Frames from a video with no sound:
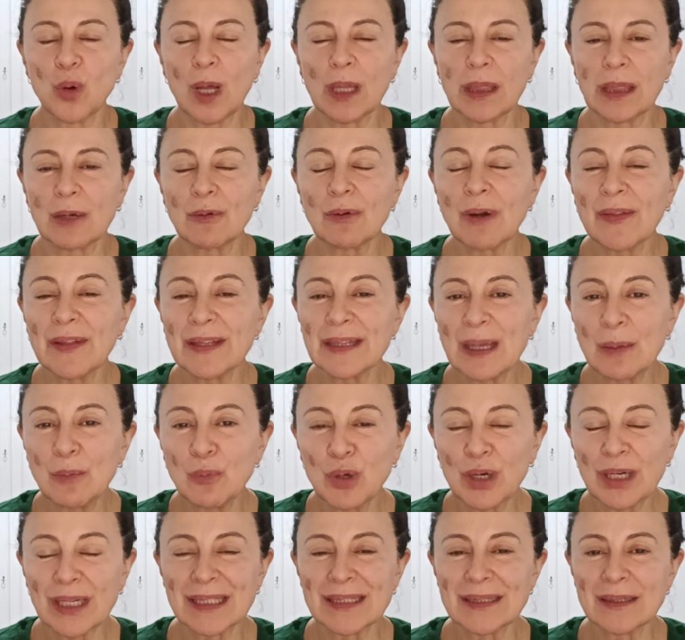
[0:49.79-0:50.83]
hacer una dieta muy
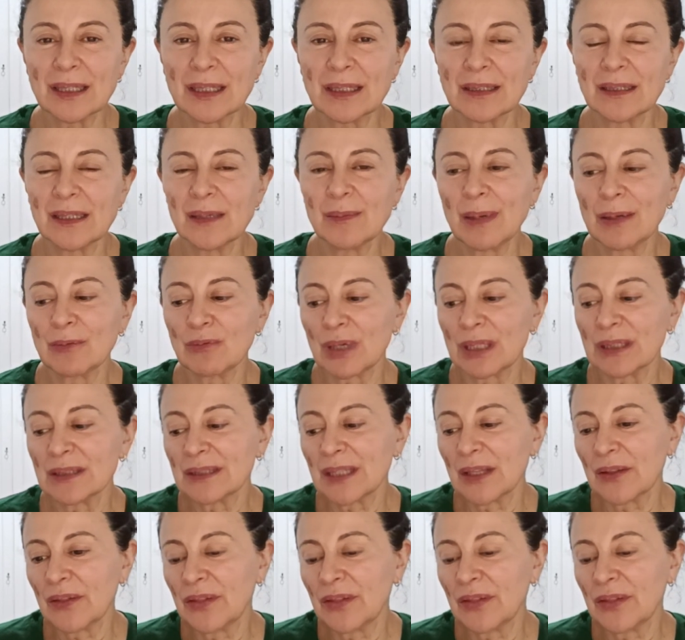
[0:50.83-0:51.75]
restrictiva durante